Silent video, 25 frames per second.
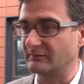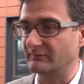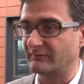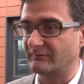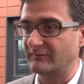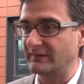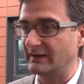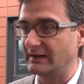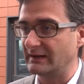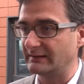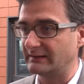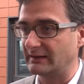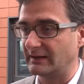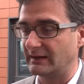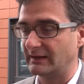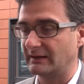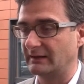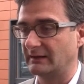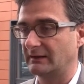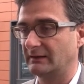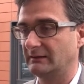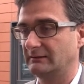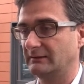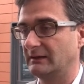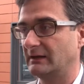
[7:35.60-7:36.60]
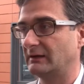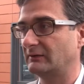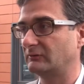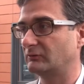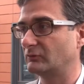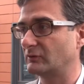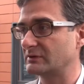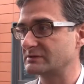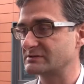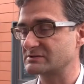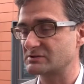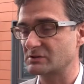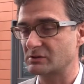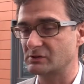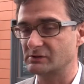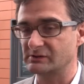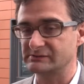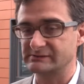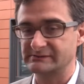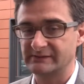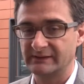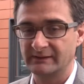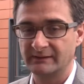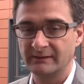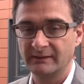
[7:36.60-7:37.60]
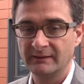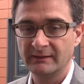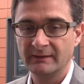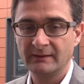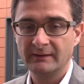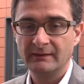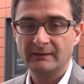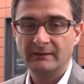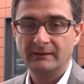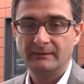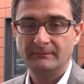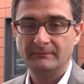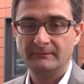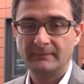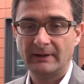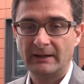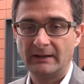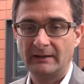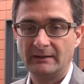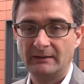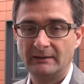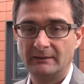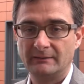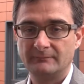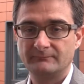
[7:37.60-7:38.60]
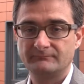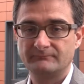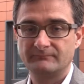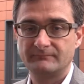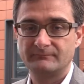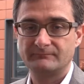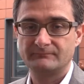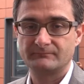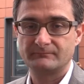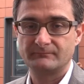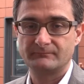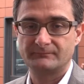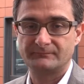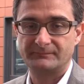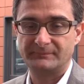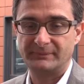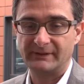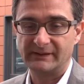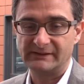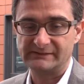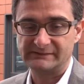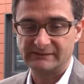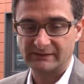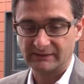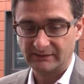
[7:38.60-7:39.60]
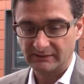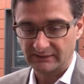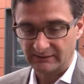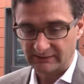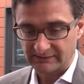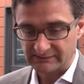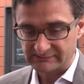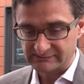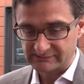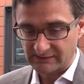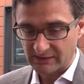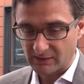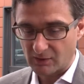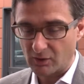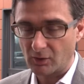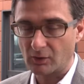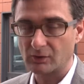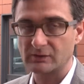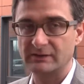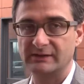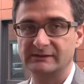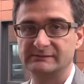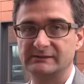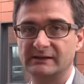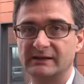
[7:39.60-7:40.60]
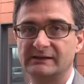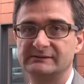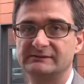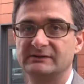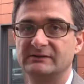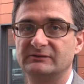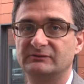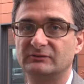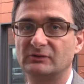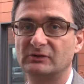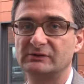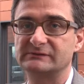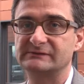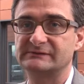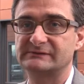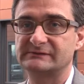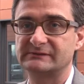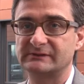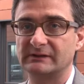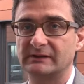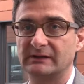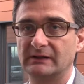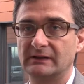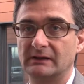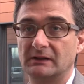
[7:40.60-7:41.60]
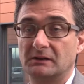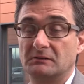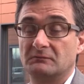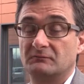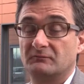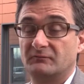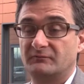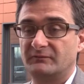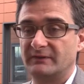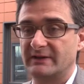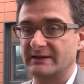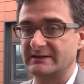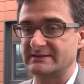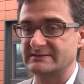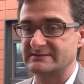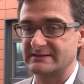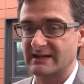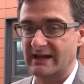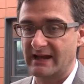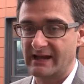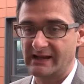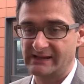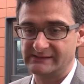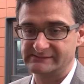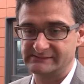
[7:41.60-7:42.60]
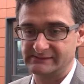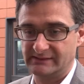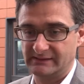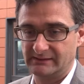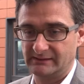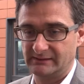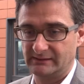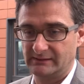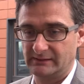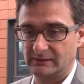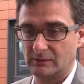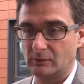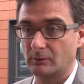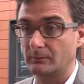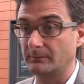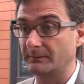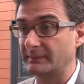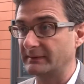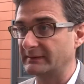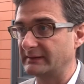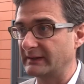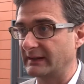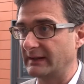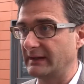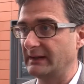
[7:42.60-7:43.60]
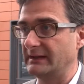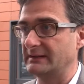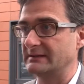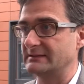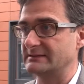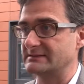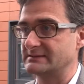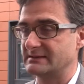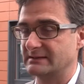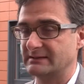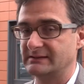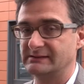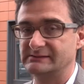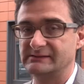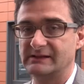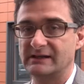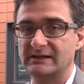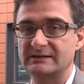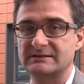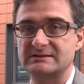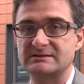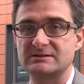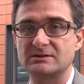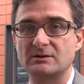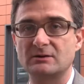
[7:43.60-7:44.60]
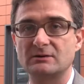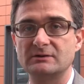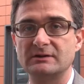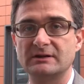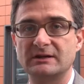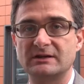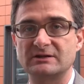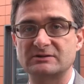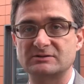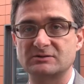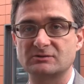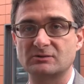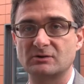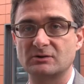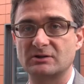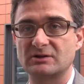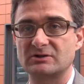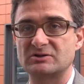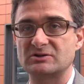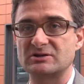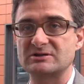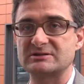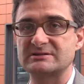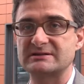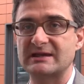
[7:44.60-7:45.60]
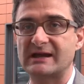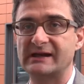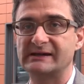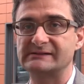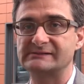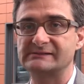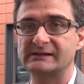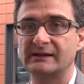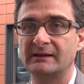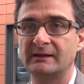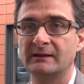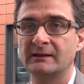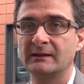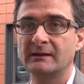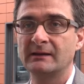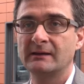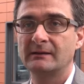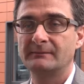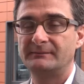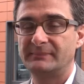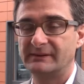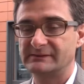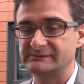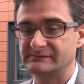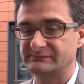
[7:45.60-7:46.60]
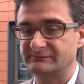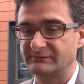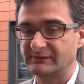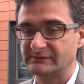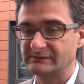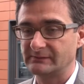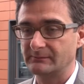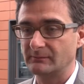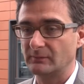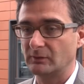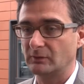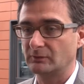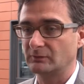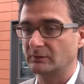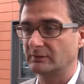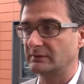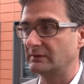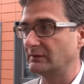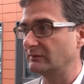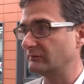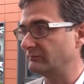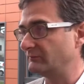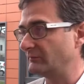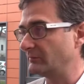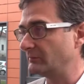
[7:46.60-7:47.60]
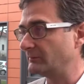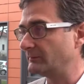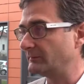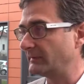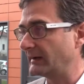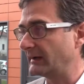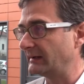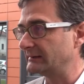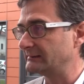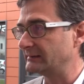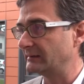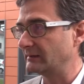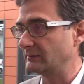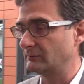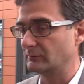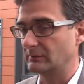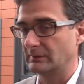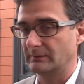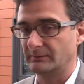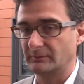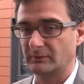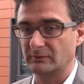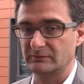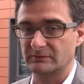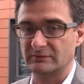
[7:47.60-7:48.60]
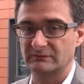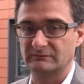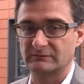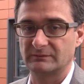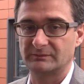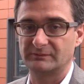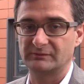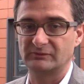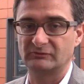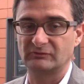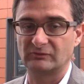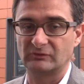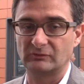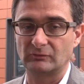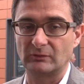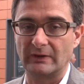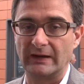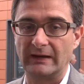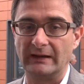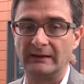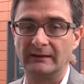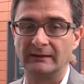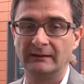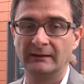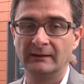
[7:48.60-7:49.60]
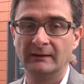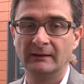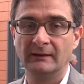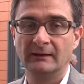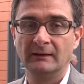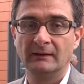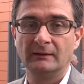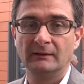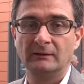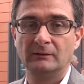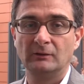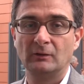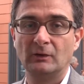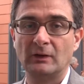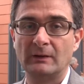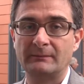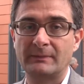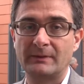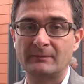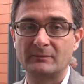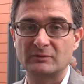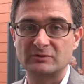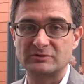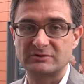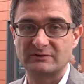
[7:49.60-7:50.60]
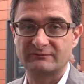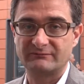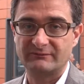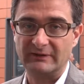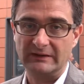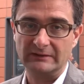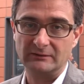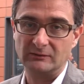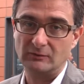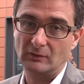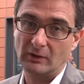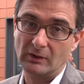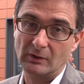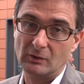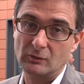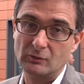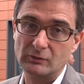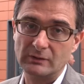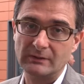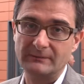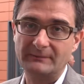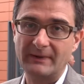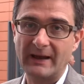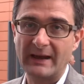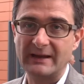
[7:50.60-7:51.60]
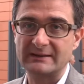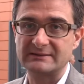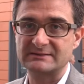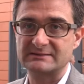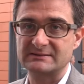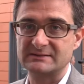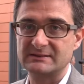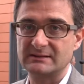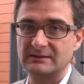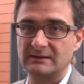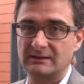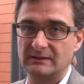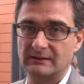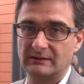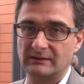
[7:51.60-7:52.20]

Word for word: le file della, della sua storia, ma mm, per raccogliere le risorse finanziarie, di competenze, di relazioni che sono necessarie per fare in modo di sviluppare un'ipotesi progettuale. Noi abbiamo già fatto alcuni passi